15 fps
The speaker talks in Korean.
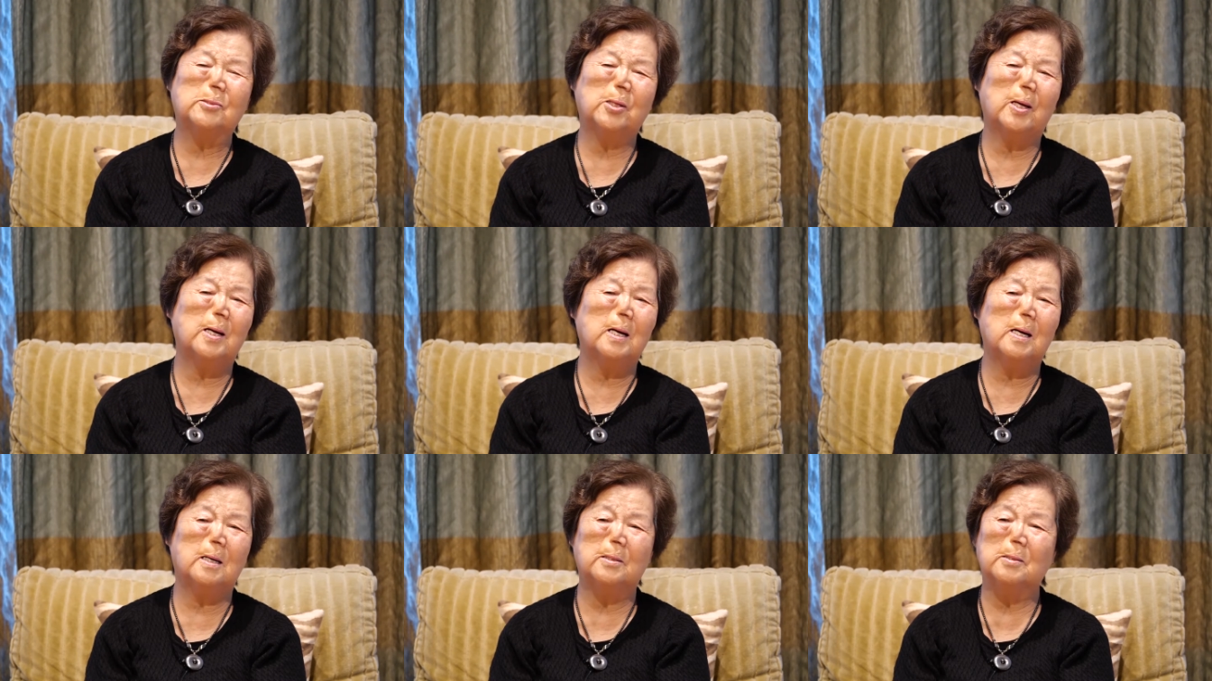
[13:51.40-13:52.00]
생,
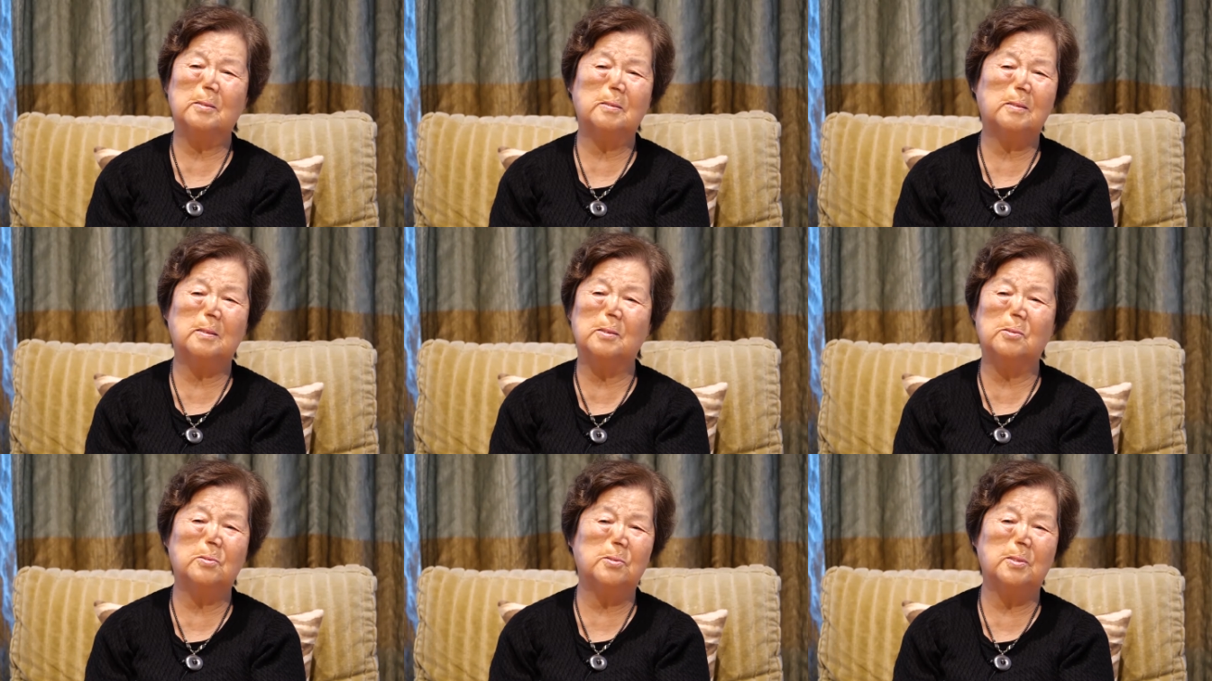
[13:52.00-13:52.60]

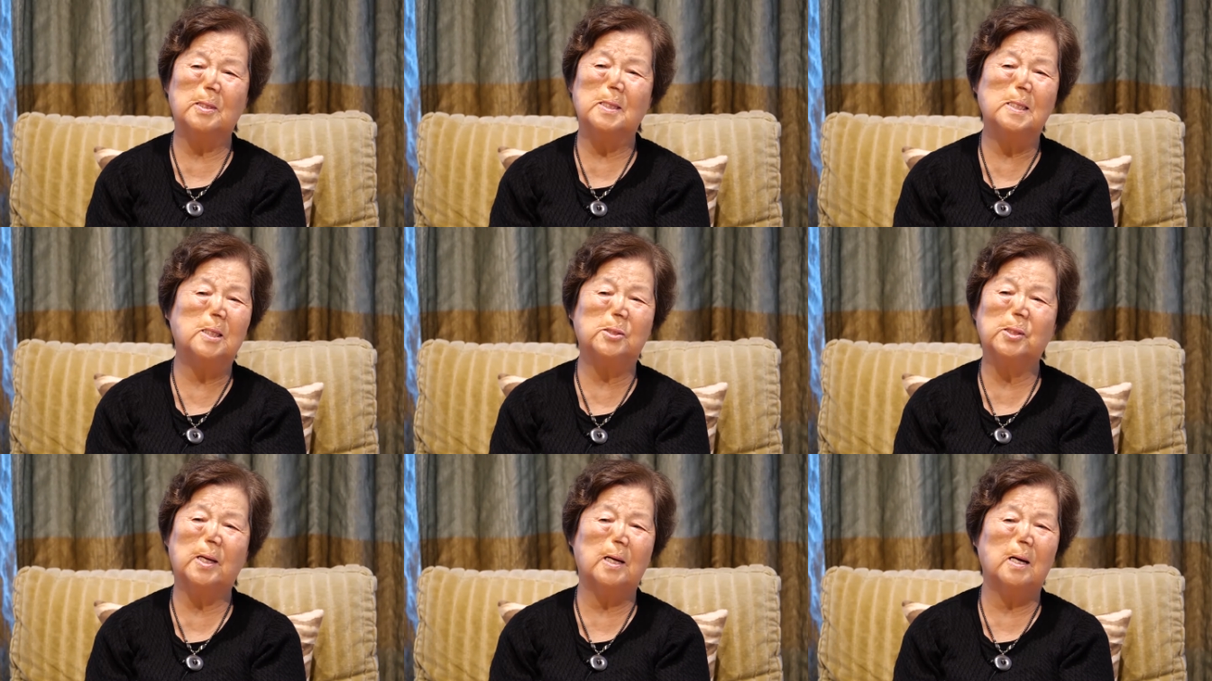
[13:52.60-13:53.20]
각그 일일이
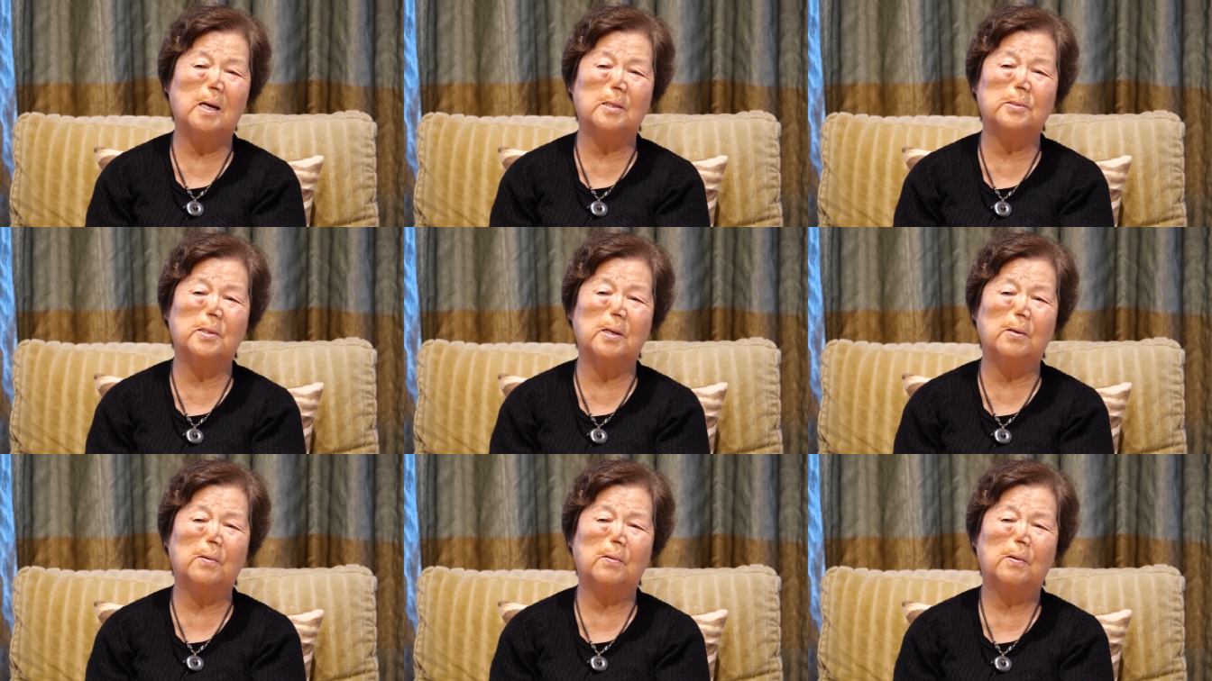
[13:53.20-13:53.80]
생각 안 나요.